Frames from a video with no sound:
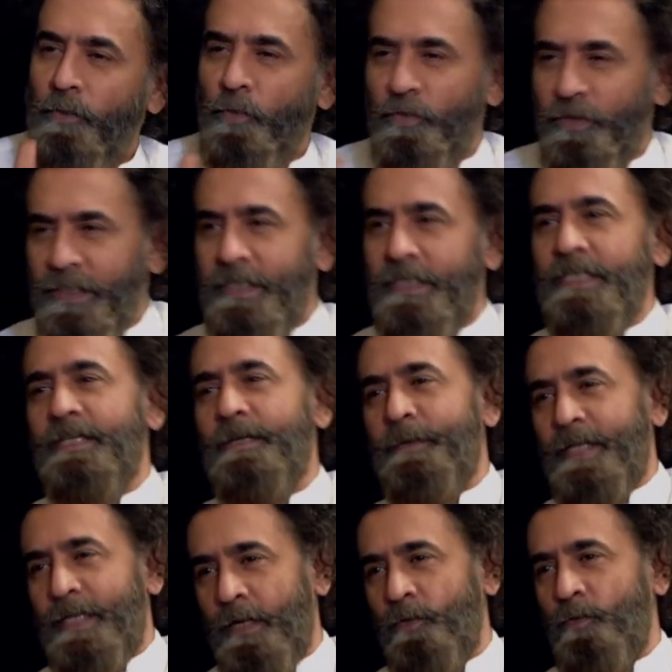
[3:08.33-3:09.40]
दूसरी चीज़ें
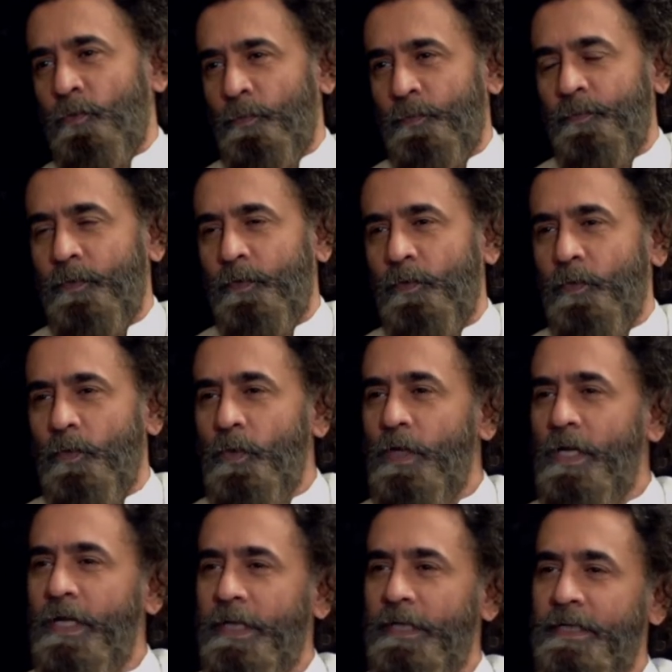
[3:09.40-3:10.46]
मैं देखूं तो
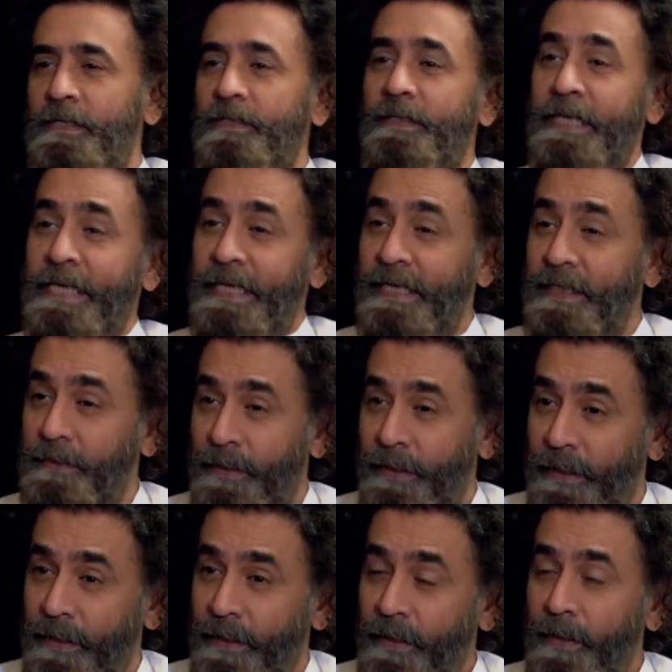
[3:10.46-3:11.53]
उन्होंने जिस तरीके
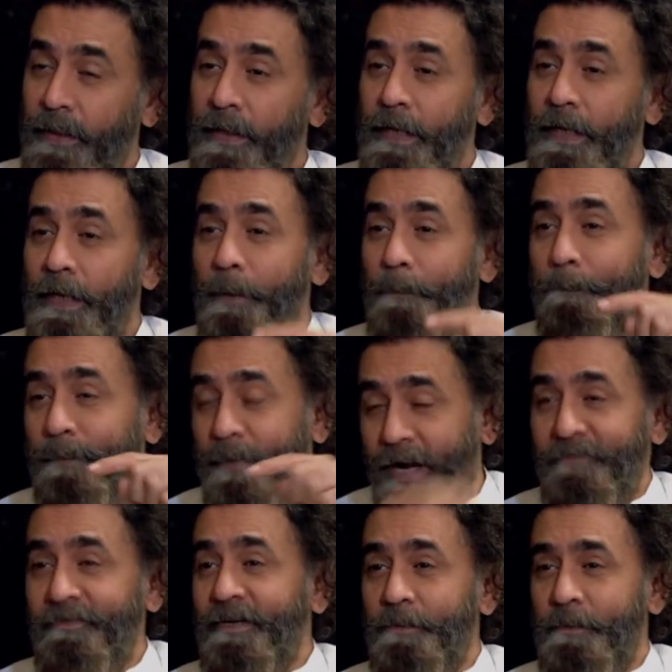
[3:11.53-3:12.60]
से
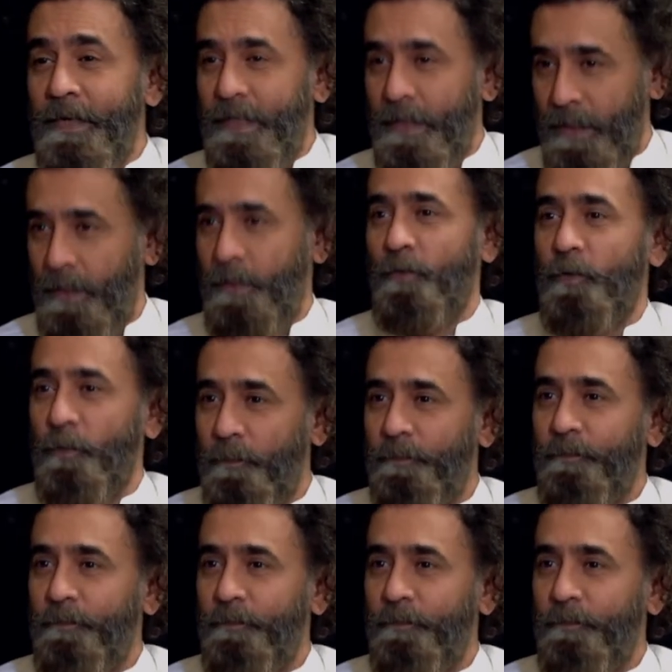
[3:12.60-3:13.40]
प्राइवेट मीडिया को